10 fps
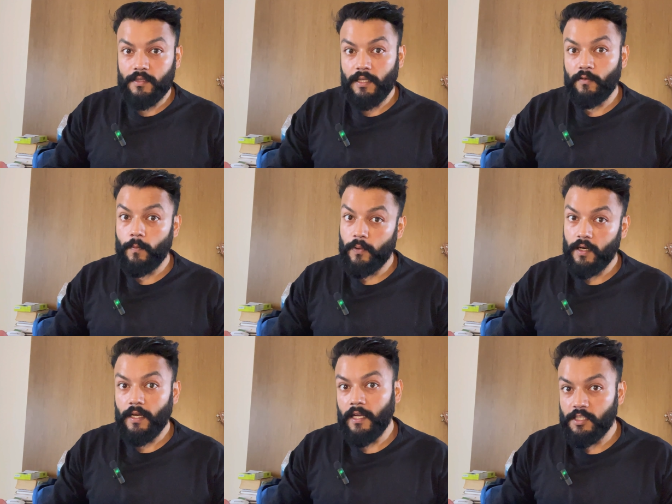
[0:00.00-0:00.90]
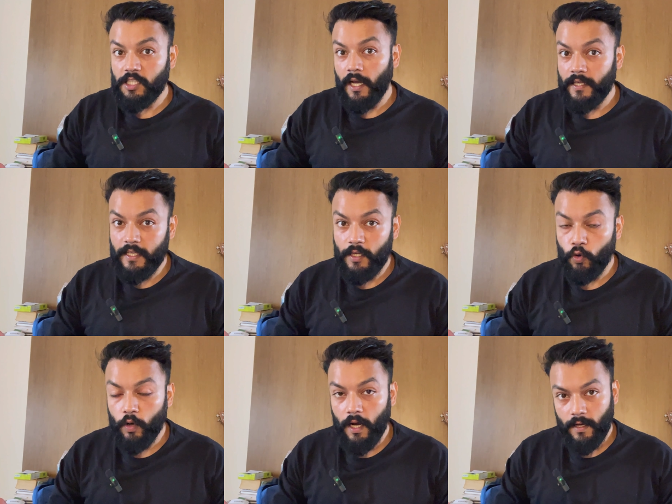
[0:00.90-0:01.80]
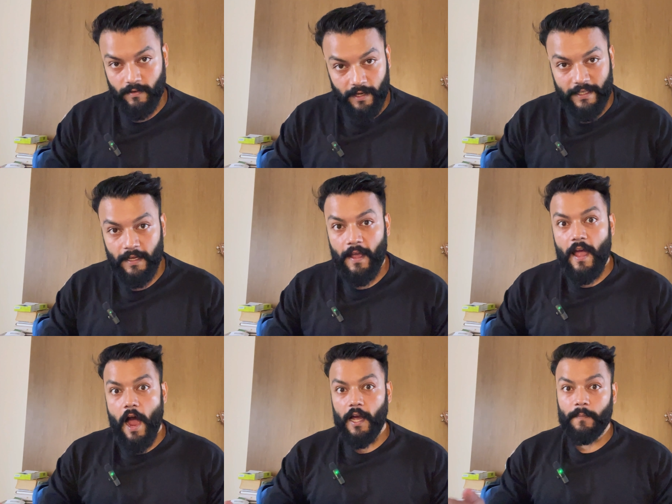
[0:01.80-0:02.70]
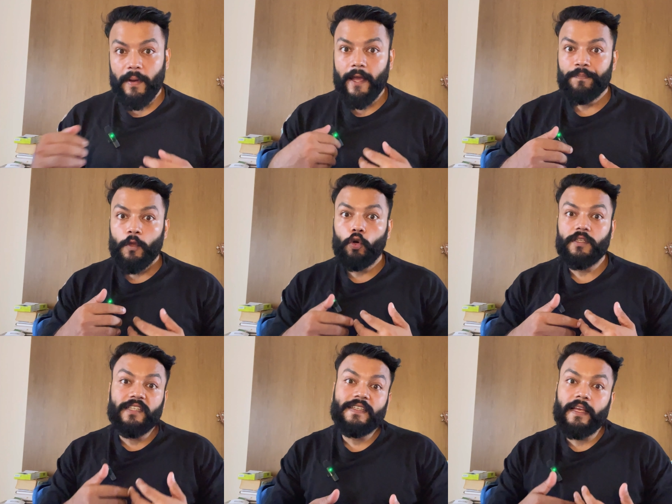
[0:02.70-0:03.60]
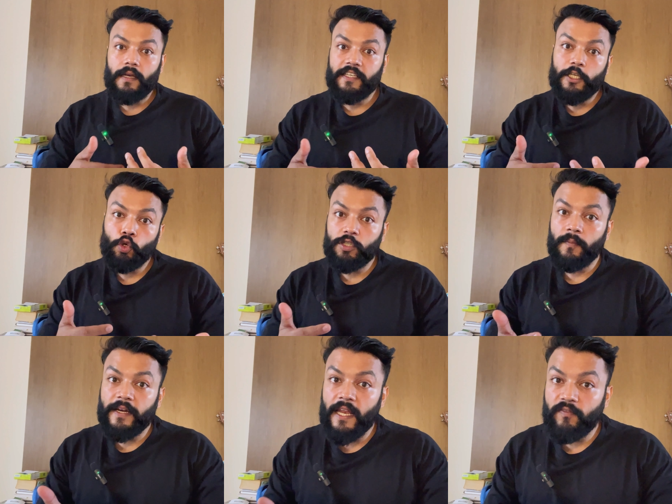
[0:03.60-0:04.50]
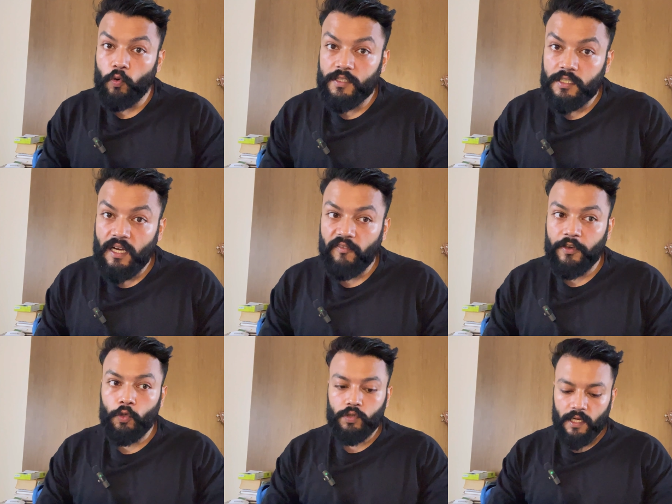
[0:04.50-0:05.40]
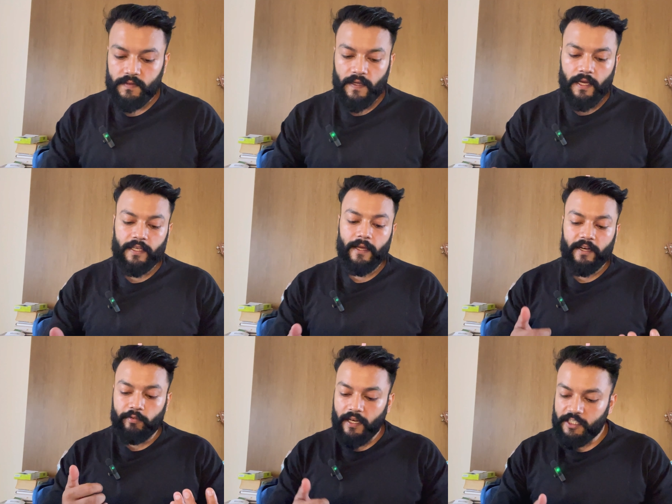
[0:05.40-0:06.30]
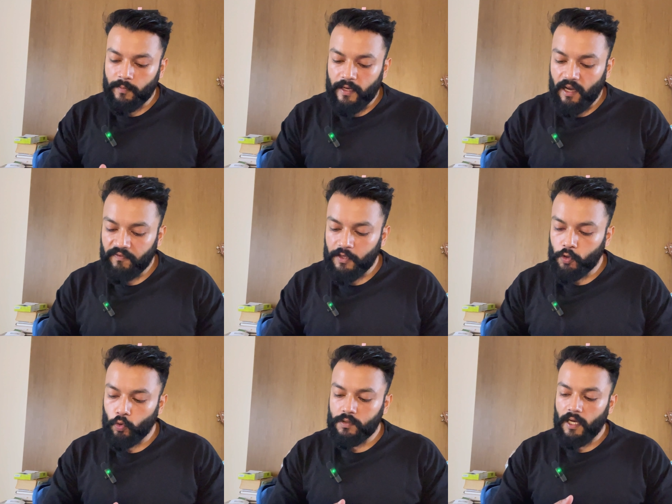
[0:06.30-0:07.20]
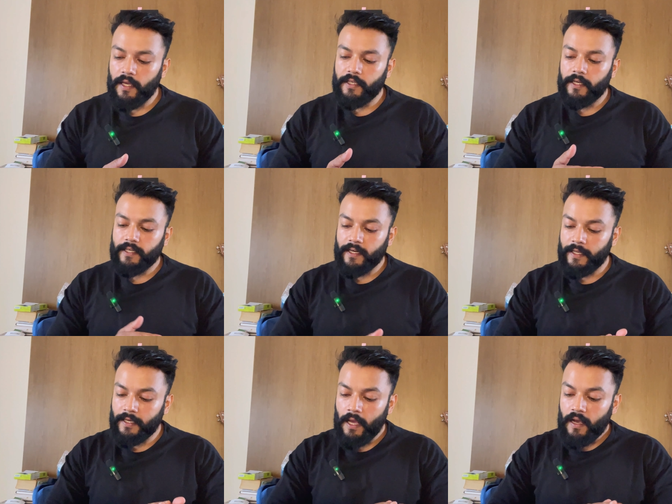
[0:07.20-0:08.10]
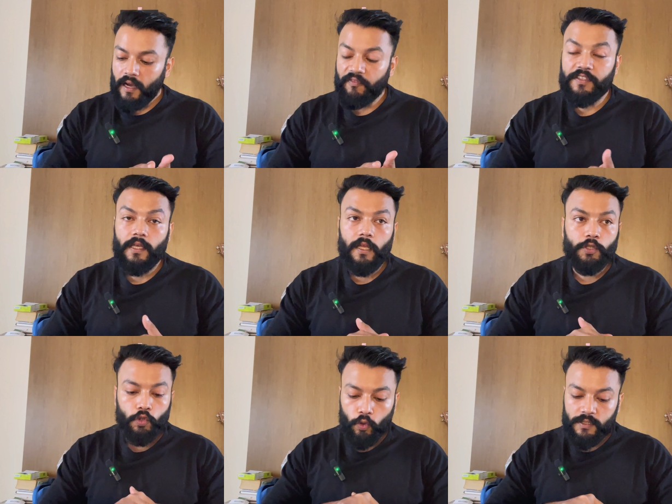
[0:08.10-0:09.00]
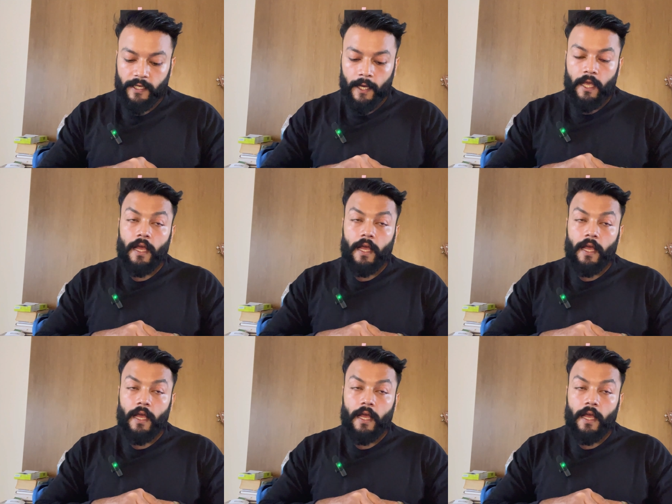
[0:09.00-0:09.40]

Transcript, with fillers: करता है तो प्रोडक्ट अच्छा ही होगा राइट अगर मैं इसलिए ये सोशल मीडिया इन्फ्लुएंसर्स काफ़ी यूज़ करते हैं ये एडवर्टाइजिंग में काफ़ी यूज़ होता है ये टेक्निक काफ़ी ज़्यादा यूज़ होती है